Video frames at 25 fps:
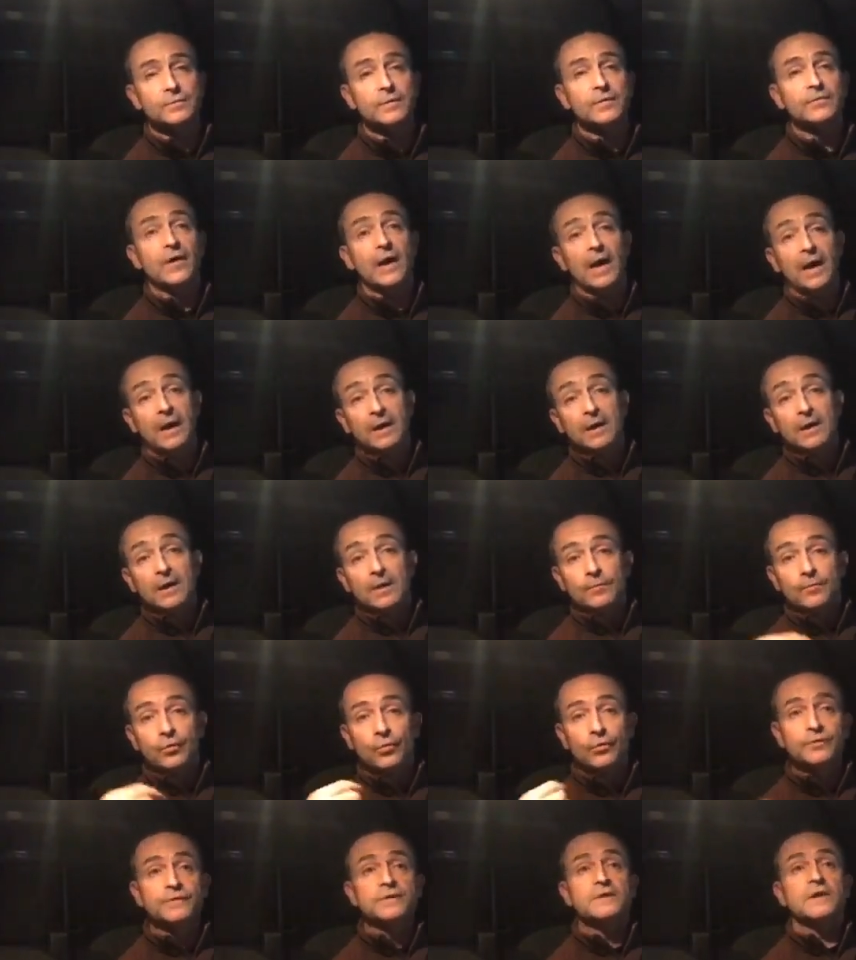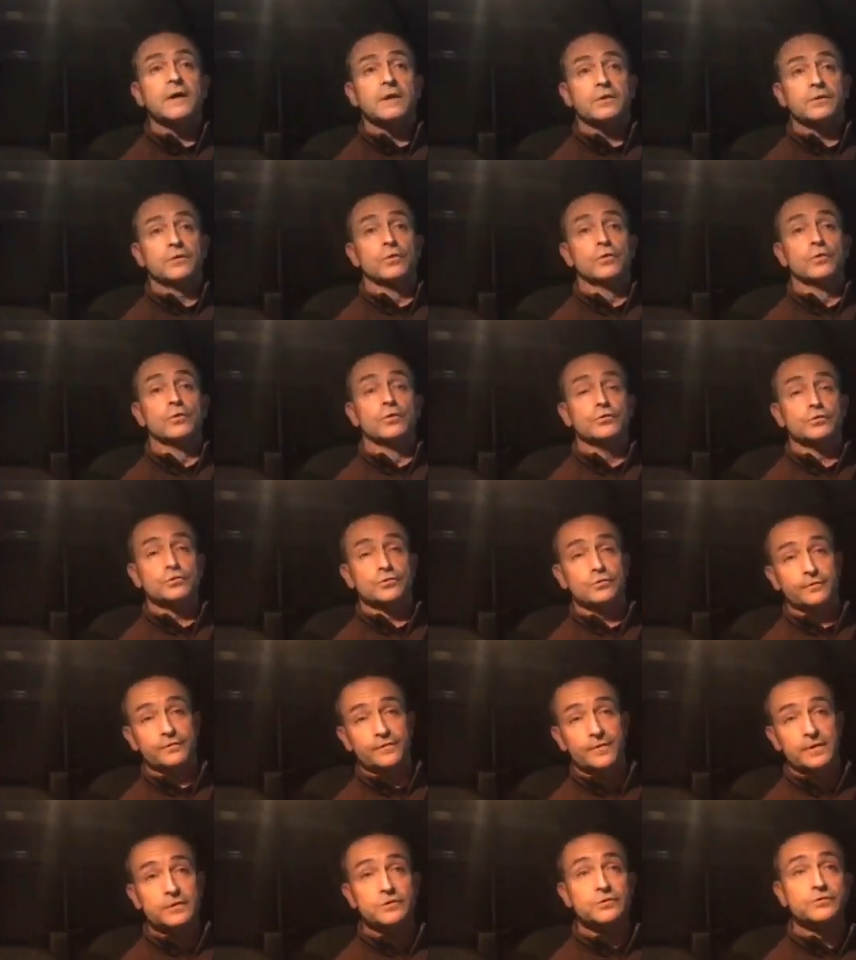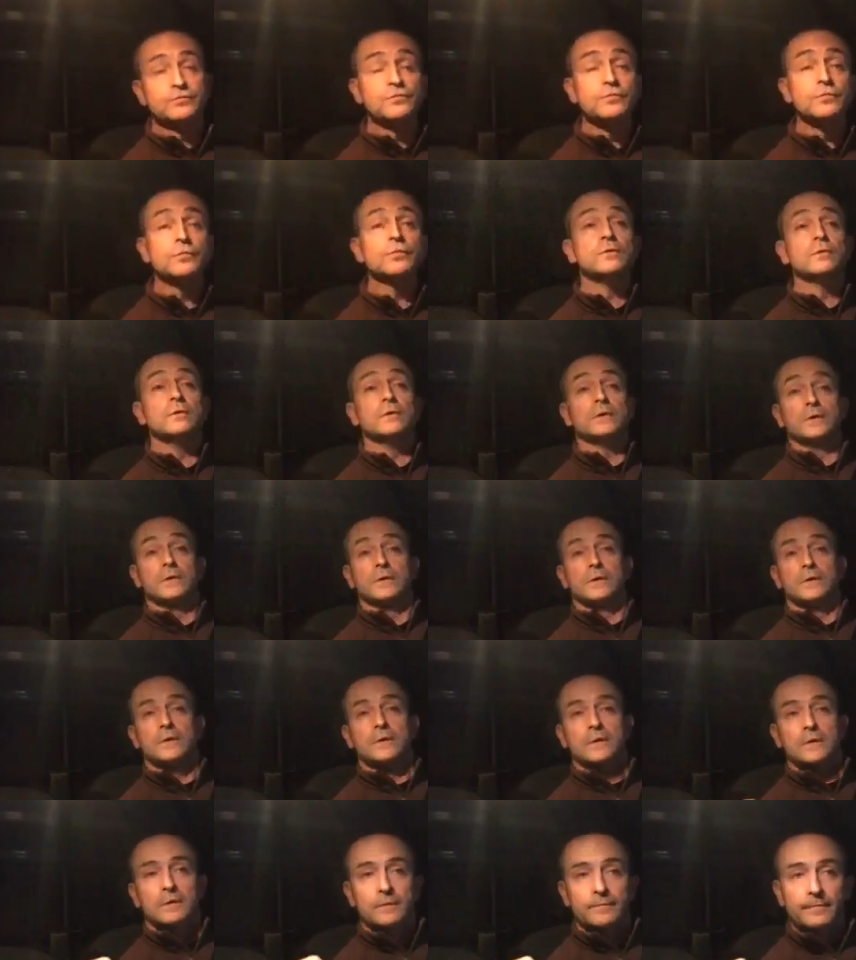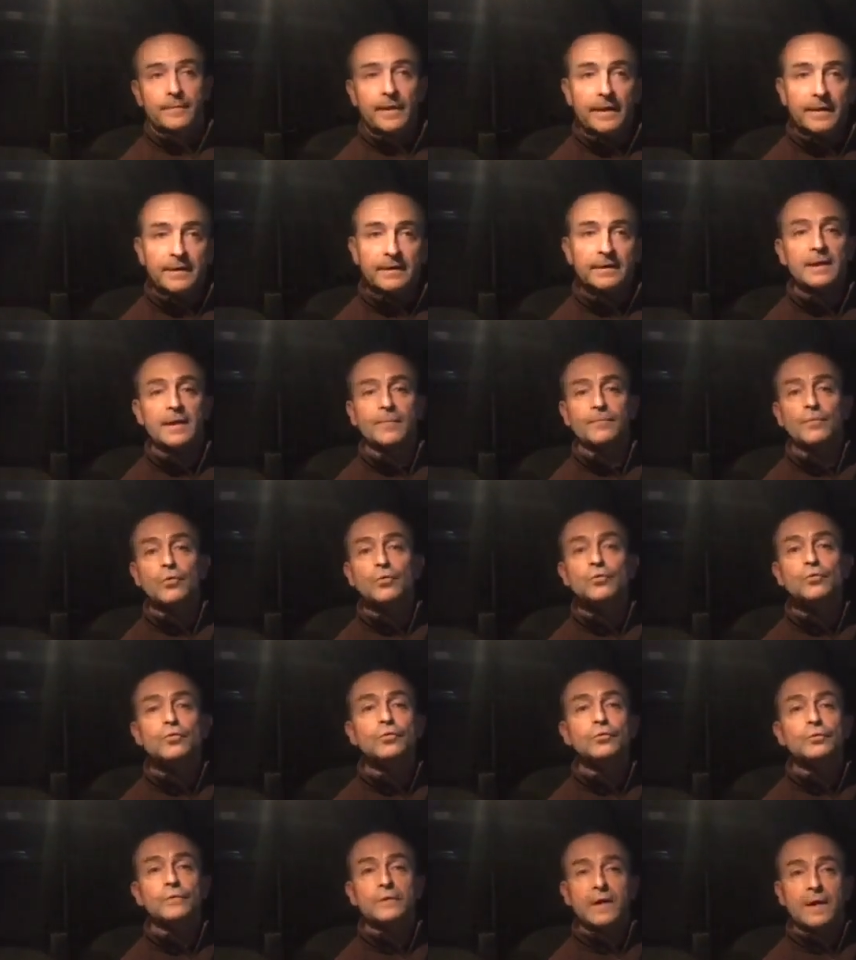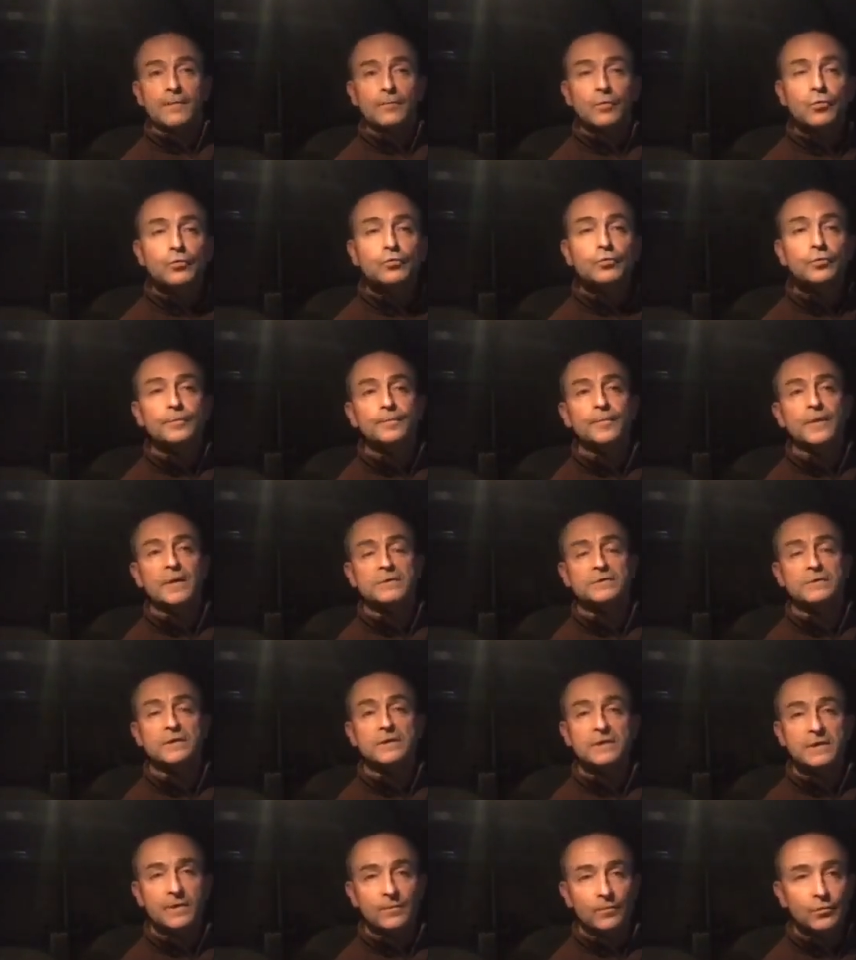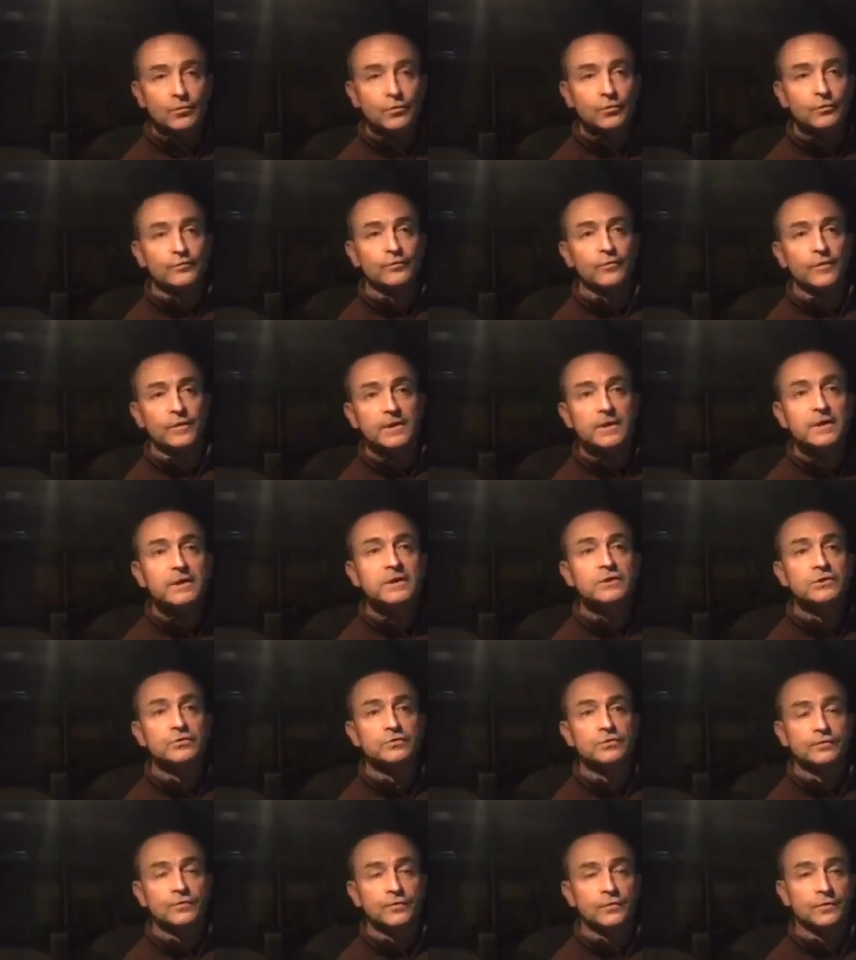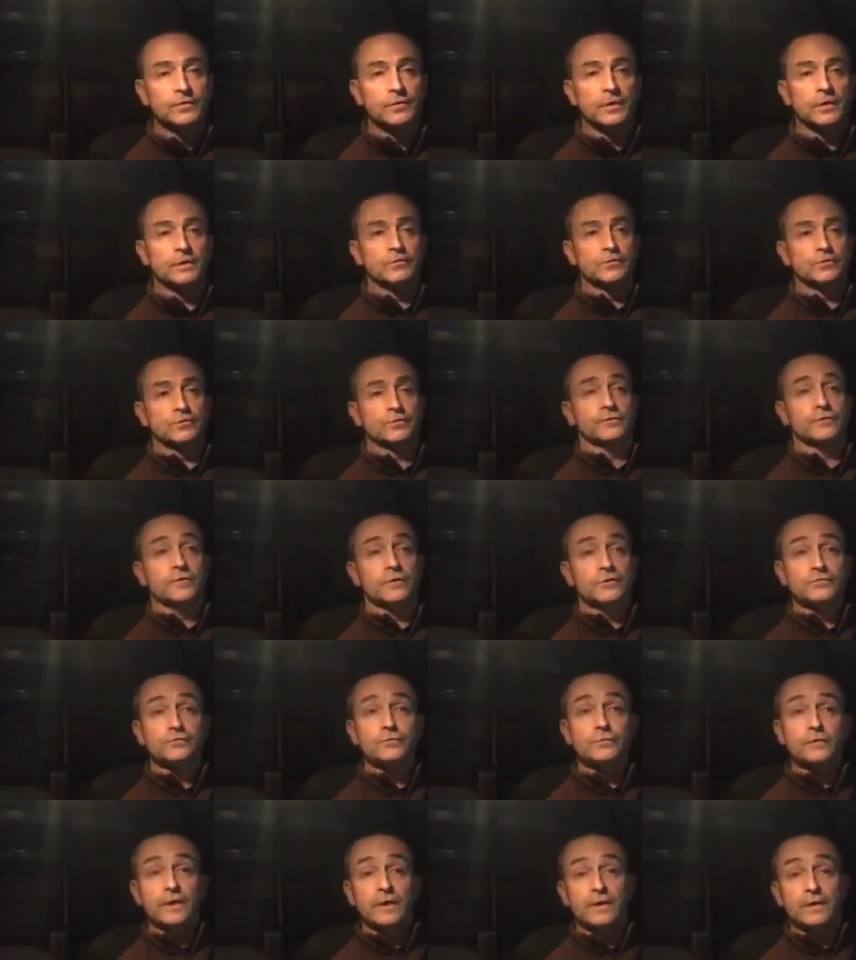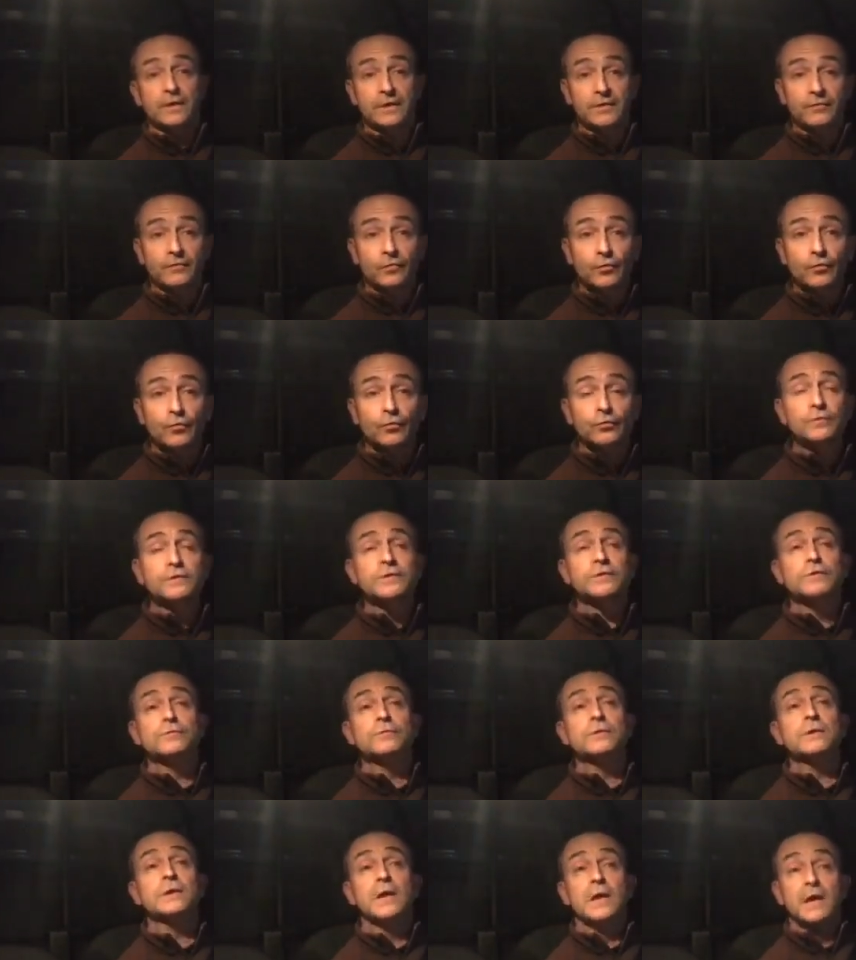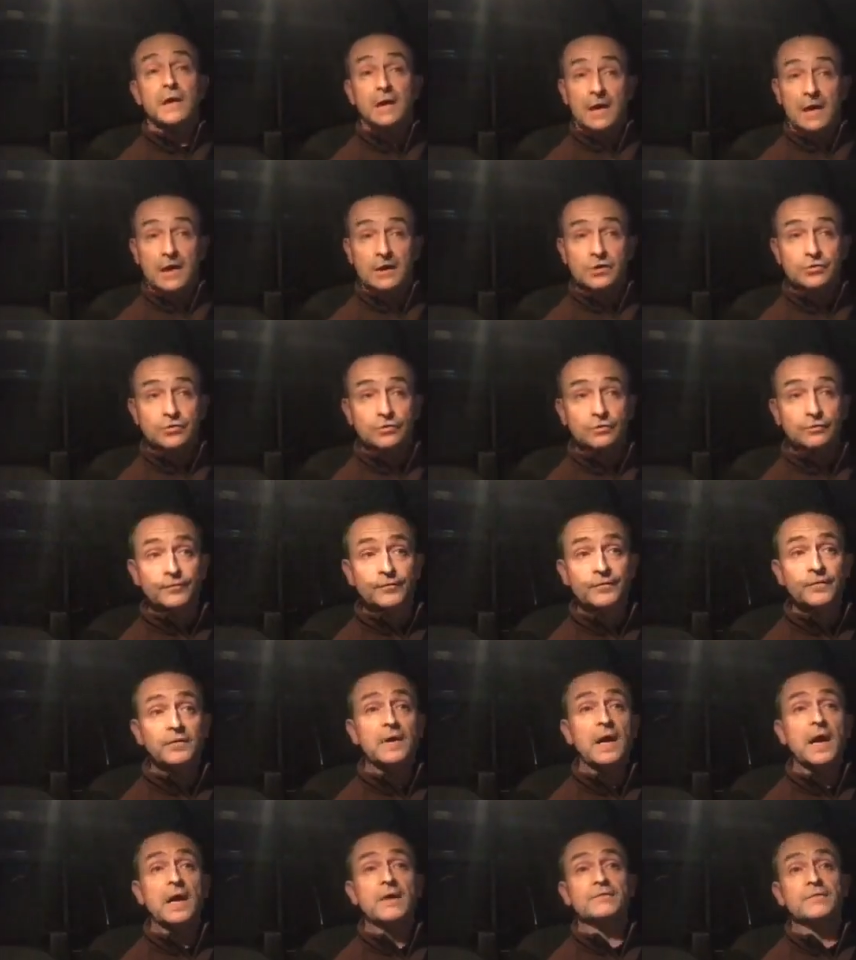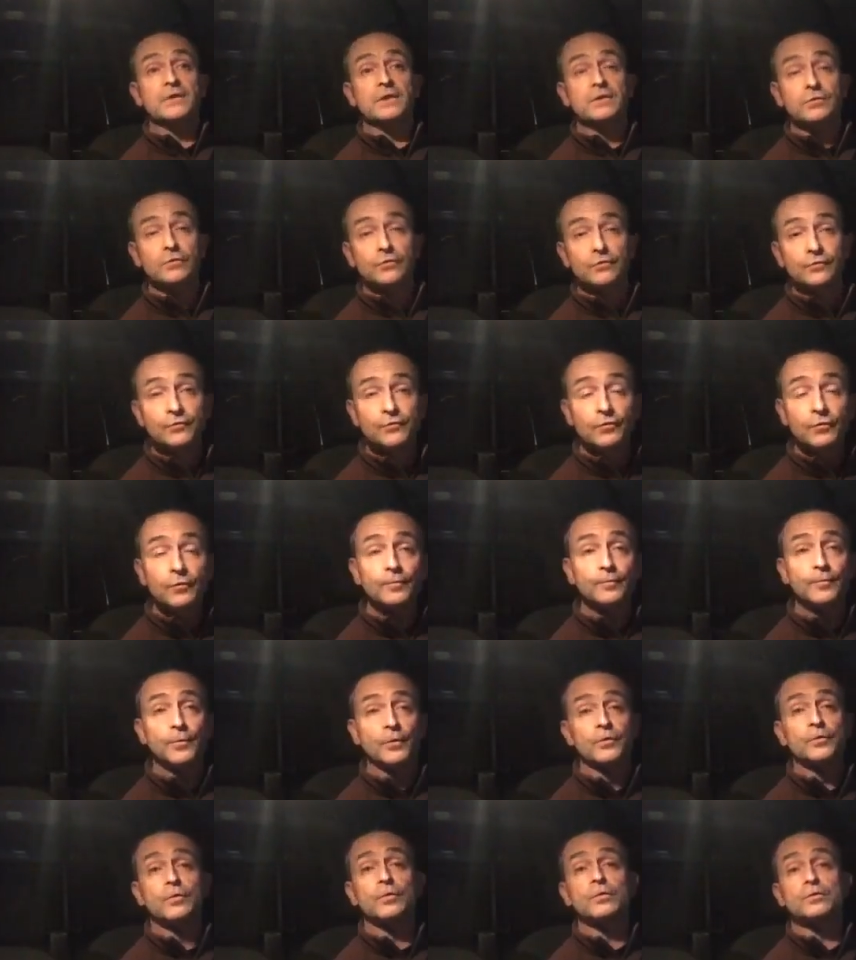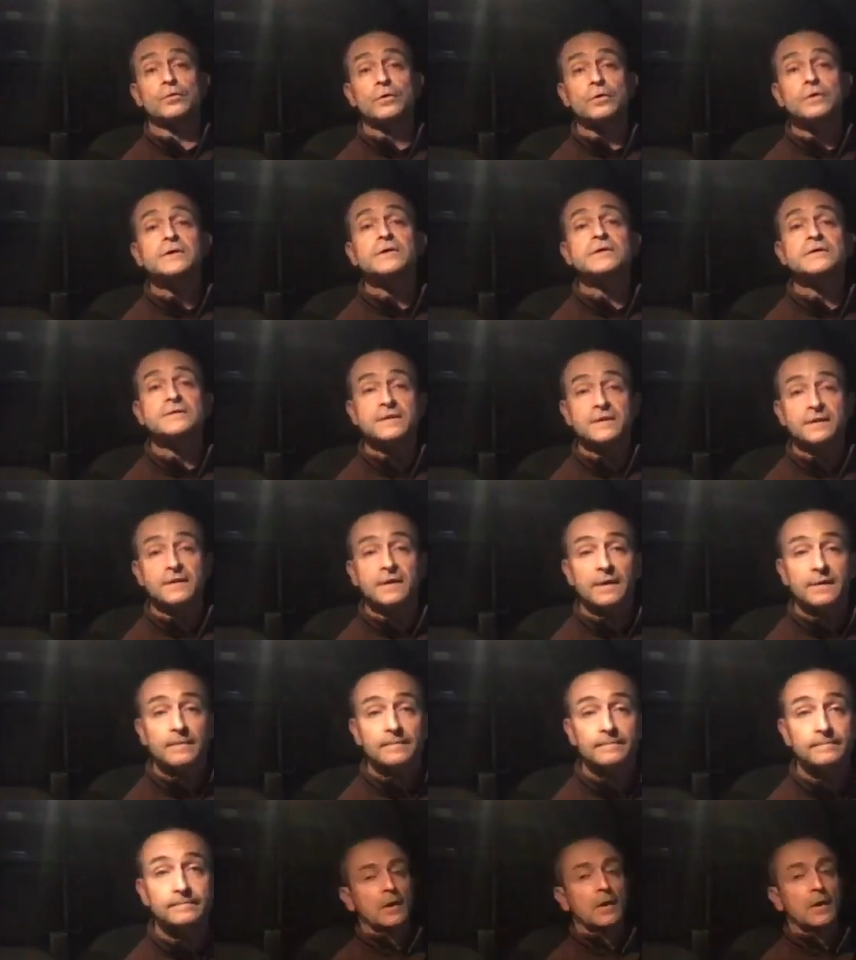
Mais voilà, pour dire que le chauffage fuel, bah, il, y a beaucoup, il y a beaucoup de personnes, il y a beaucoup de foyers qui chauffent encore avec le chauffage fuel et qui vont continuer à chauffer avec le fuel pendant encore des années.